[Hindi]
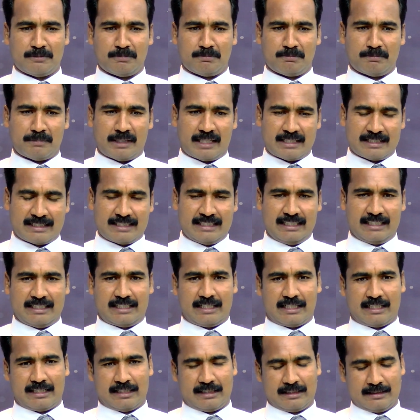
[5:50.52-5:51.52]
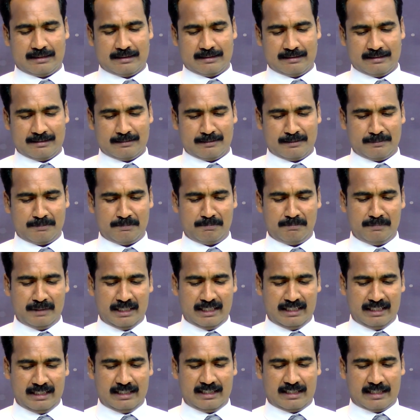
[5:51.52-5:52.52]
मर्ज़ी का
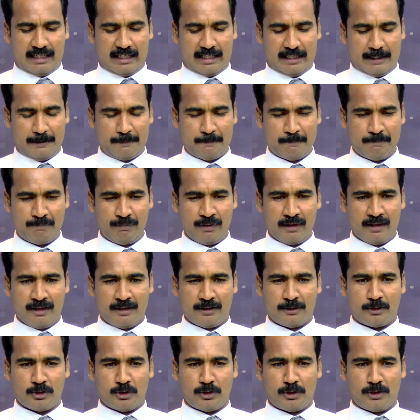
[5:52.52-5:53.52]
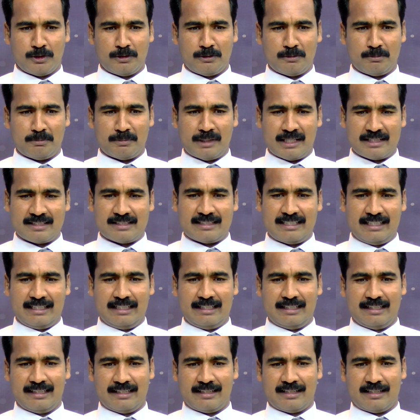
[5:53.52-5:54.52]
मीनिंग है तो
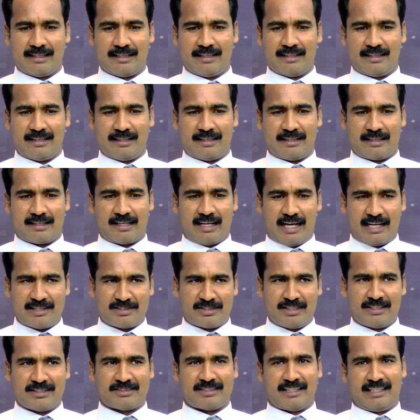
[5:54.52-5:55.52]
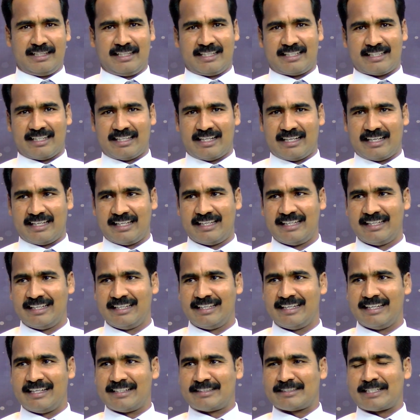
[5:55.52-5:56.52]
मर्ज़ी राज़ी से निकला है
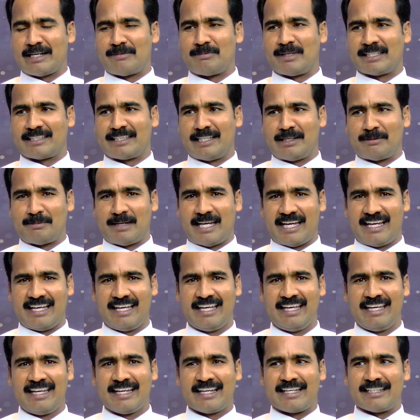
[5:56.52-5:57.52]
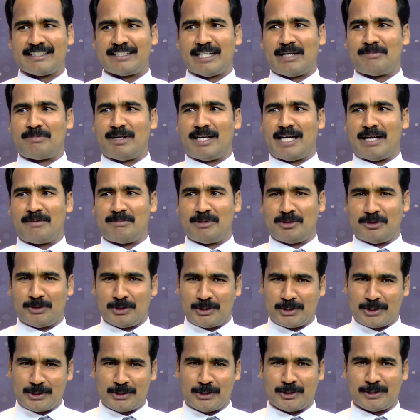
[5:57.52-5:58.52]
इसका हम्म। मतलब है कि जब हम
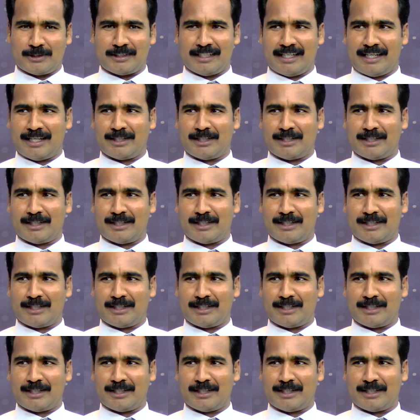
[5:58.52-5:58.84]
खुश होते